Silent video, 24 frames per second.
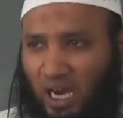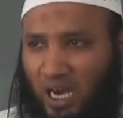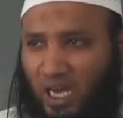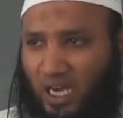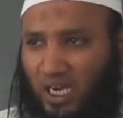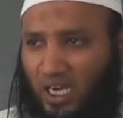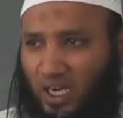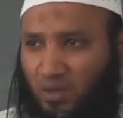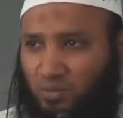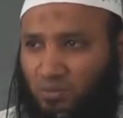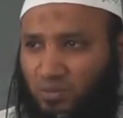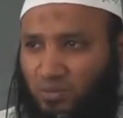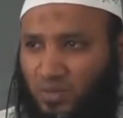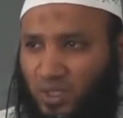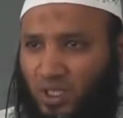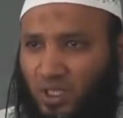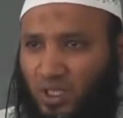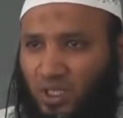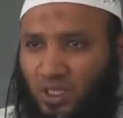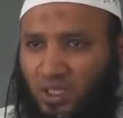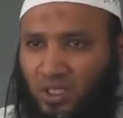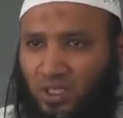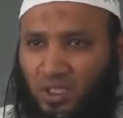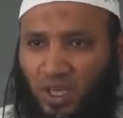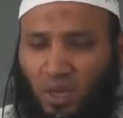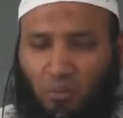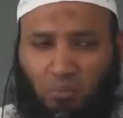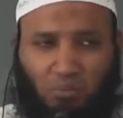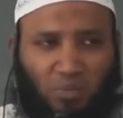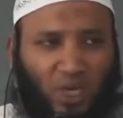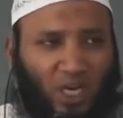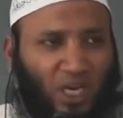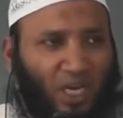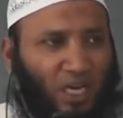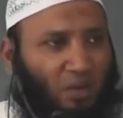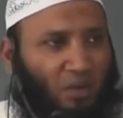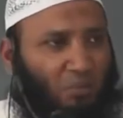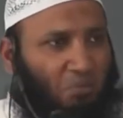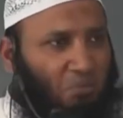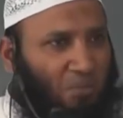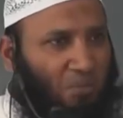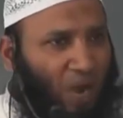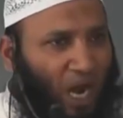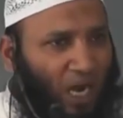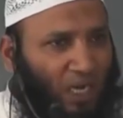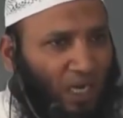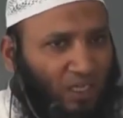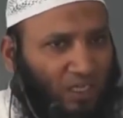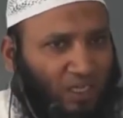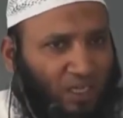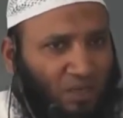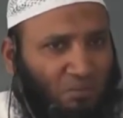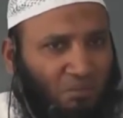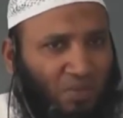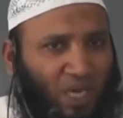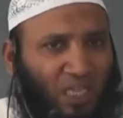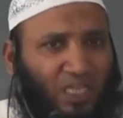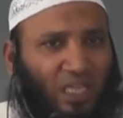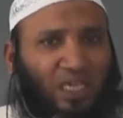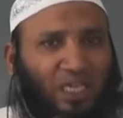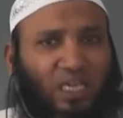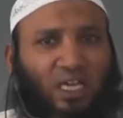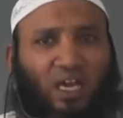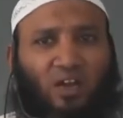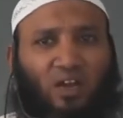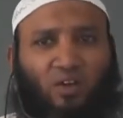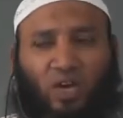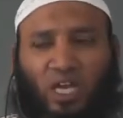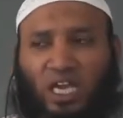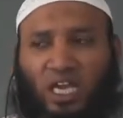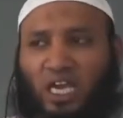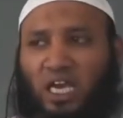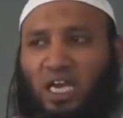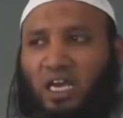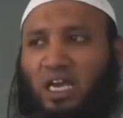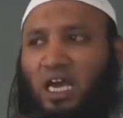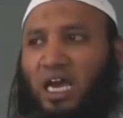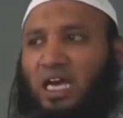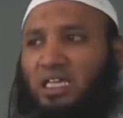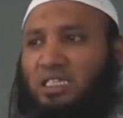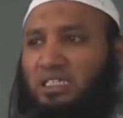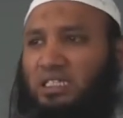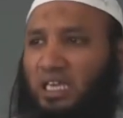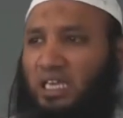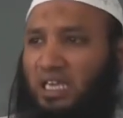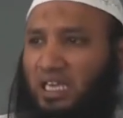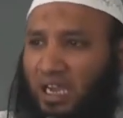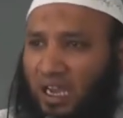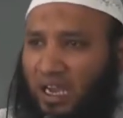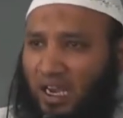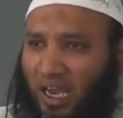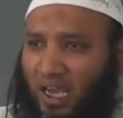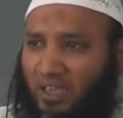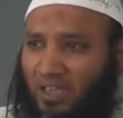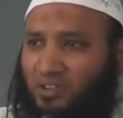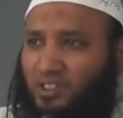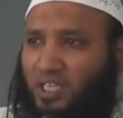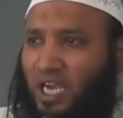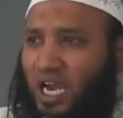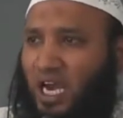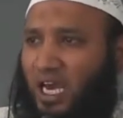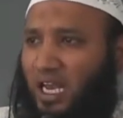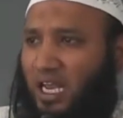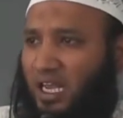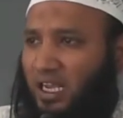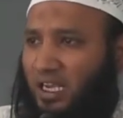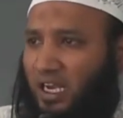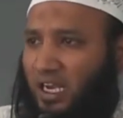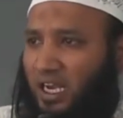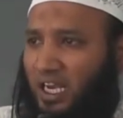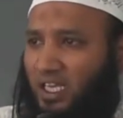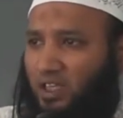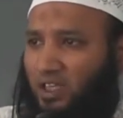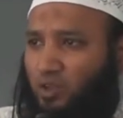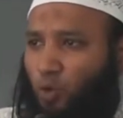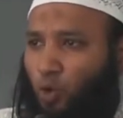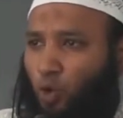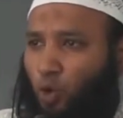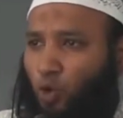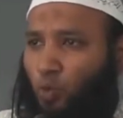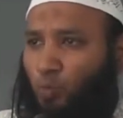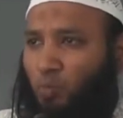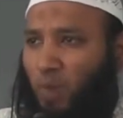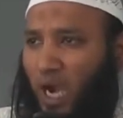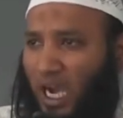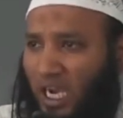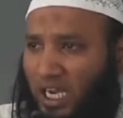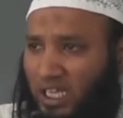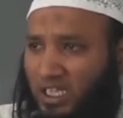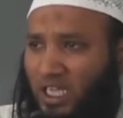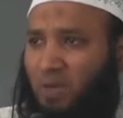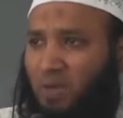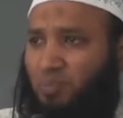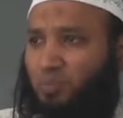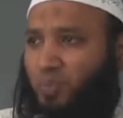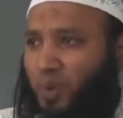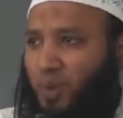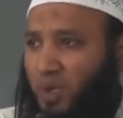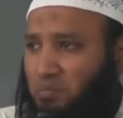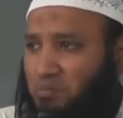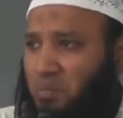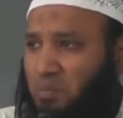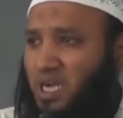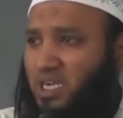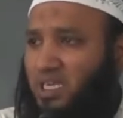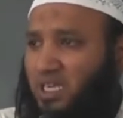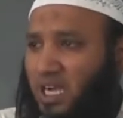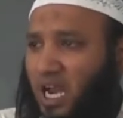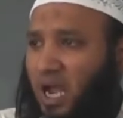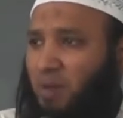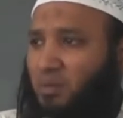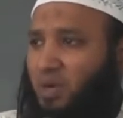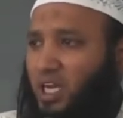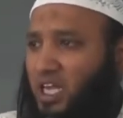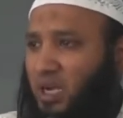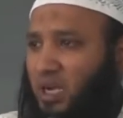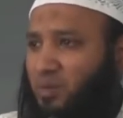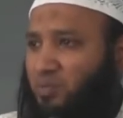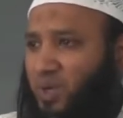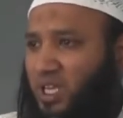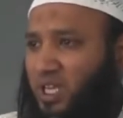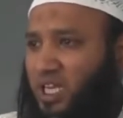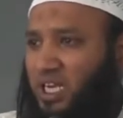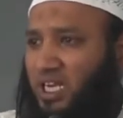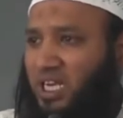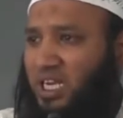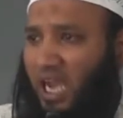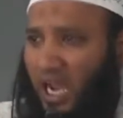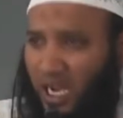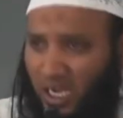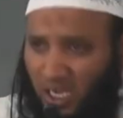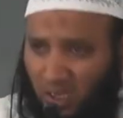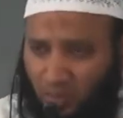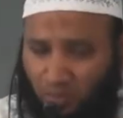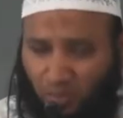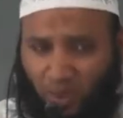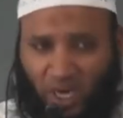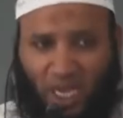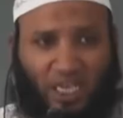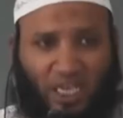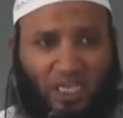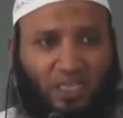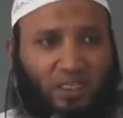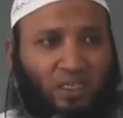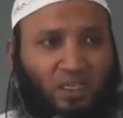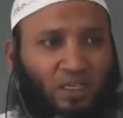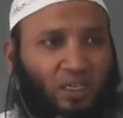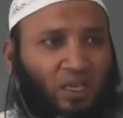காரணம் நம்ம மாற்று மதங்களுடைய அந்த கலாச்சாரங்களை ஒரு மனிதன் பின்பற்றாமல் இருப்பதற்கு அடிப்படை